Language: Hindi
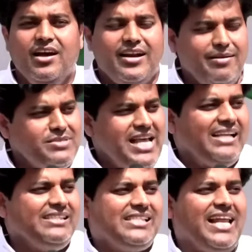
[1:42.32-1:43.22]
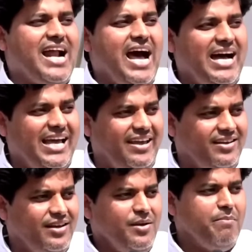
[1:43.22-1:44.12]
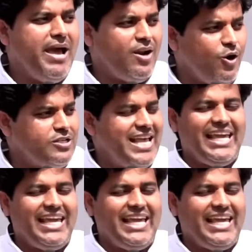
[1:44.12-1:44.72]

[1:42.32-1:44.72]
रमजान चल रहा है मैं रोजे